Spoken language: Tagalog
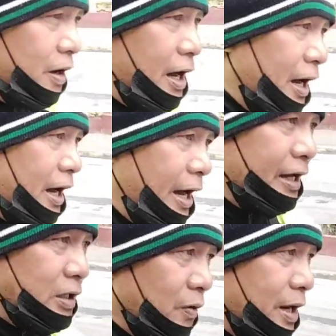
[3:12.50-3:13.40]

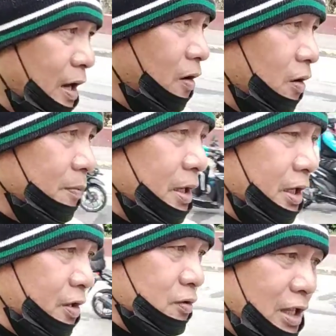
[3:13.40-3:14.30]
ahataw na ako
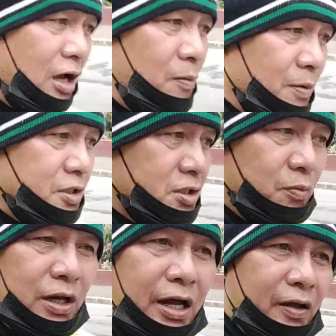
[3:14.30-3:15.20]
mag-iikot na ako
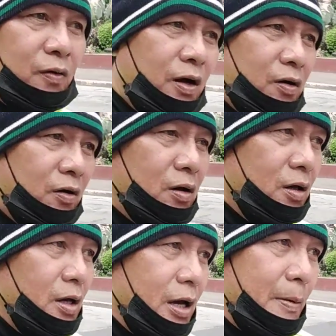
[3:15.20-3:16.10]
magsisimula na ho ako
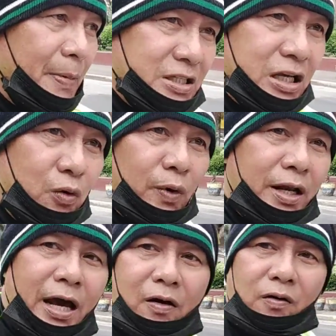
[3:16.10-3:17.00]
pasanwan
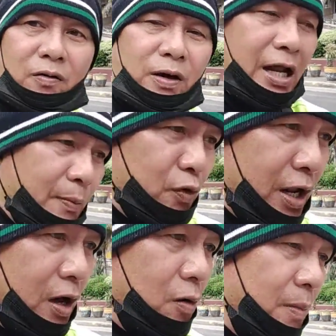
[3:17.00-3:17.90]
na ako wala
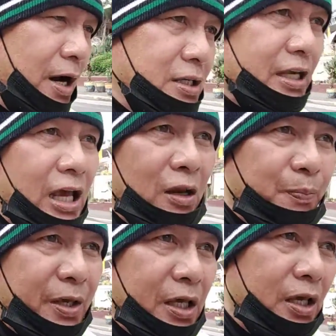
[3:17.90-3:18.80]
muna ako mga
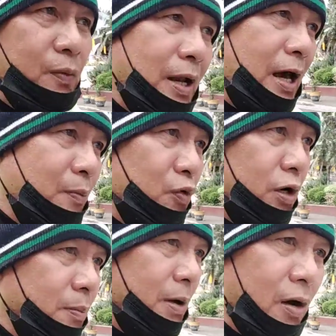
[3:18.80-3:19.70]
selfie wala
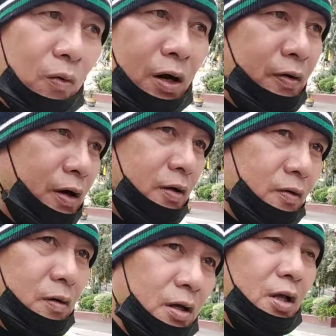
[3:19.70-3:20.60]
muna mga kung ano-ano